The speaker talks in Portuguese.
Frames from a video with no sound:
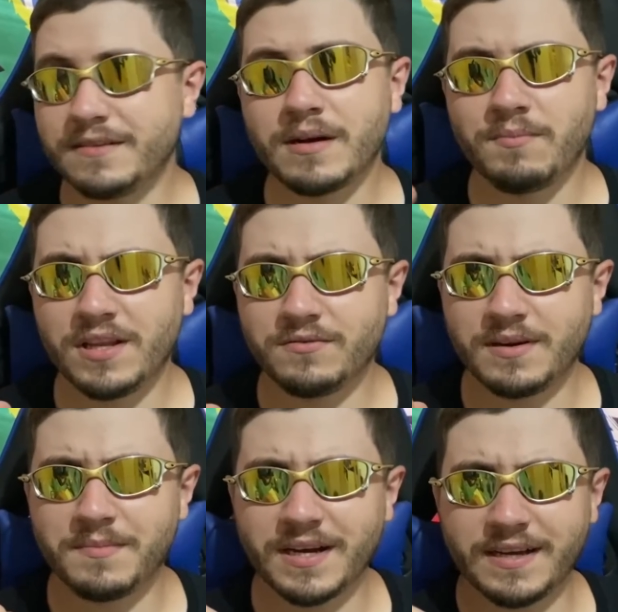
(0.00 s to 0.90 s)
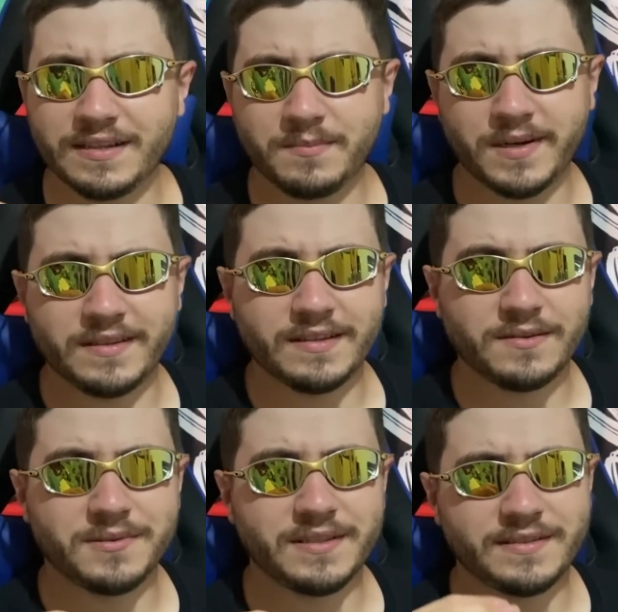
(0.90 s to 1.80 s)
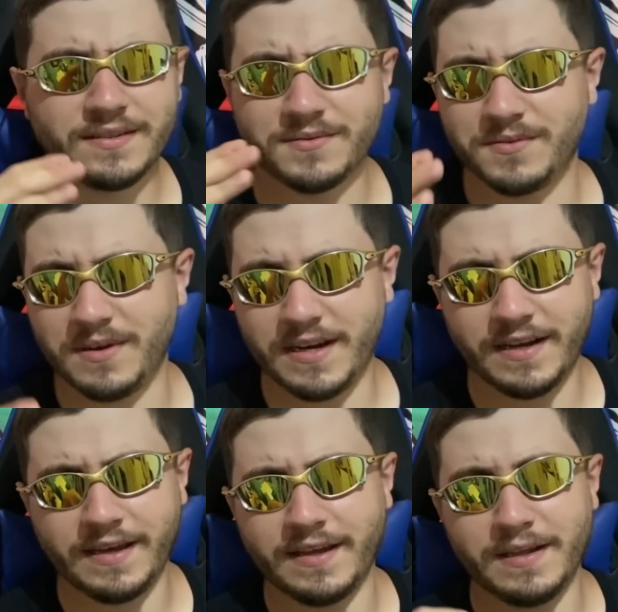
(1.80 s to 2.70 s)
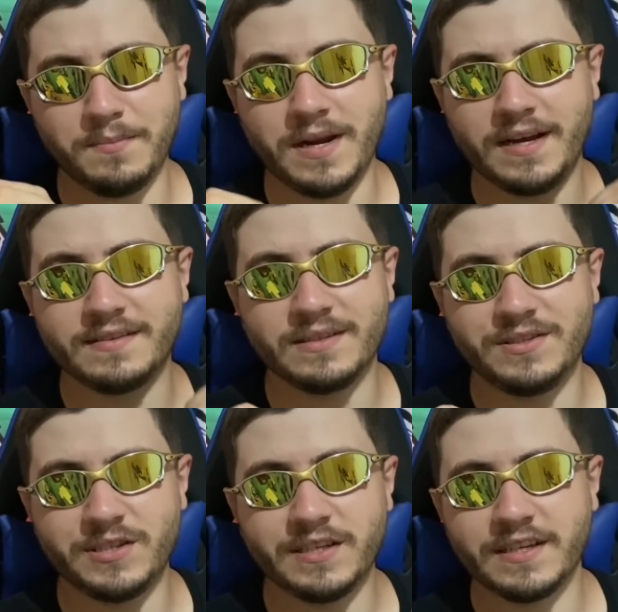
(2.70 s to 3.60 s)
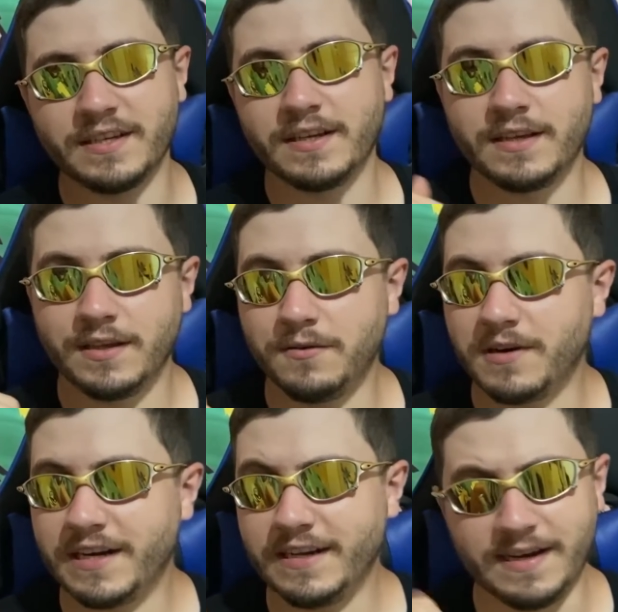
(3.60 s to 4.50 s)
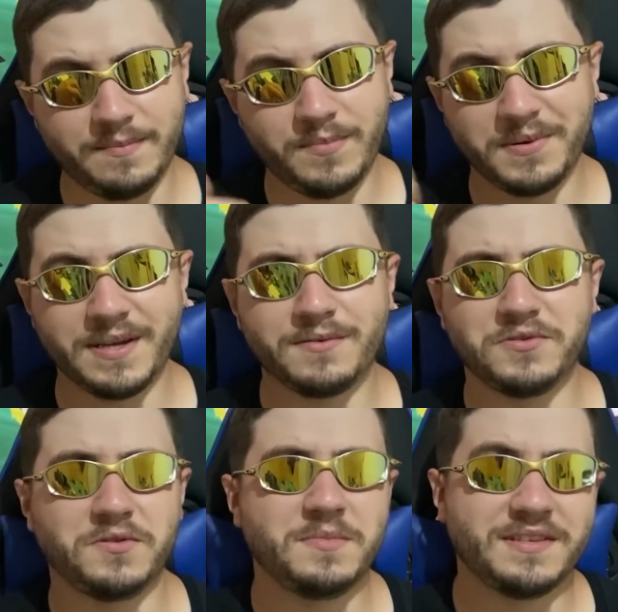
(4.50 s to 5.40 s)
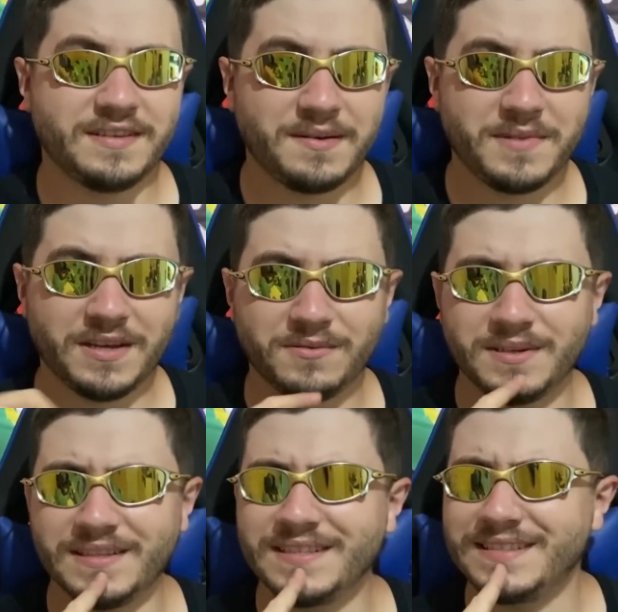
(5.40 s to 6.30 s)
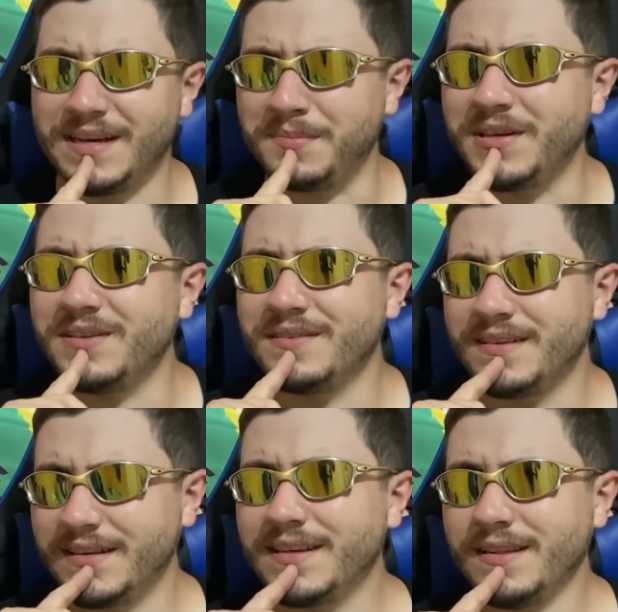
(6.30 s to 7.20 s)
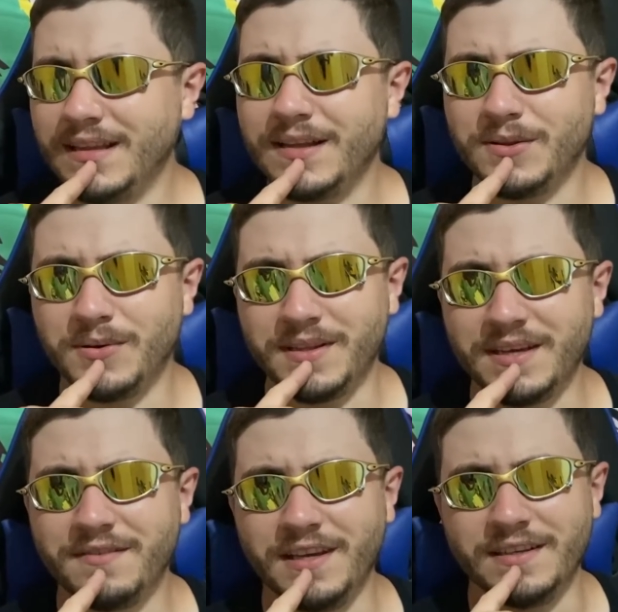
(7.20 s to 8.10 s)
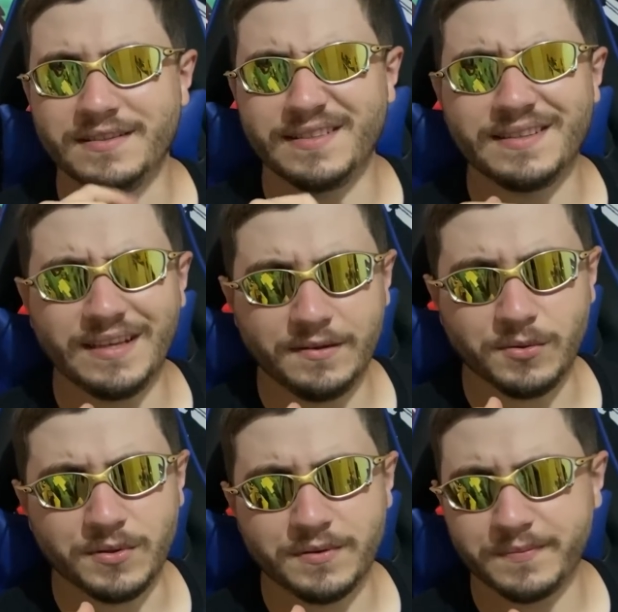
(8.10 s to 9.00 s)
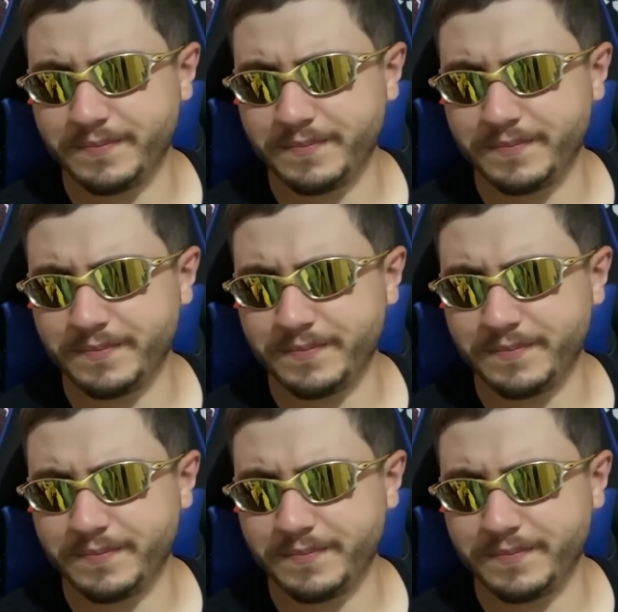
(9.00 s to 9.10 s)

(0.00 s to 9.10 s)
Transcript: é uma miniatura bacana para ter na coleção se o cara quer relembrar as antigas e guardar. Porque customizar uma miniatura desse tamanho dá dó, né, velho? Você tá doido.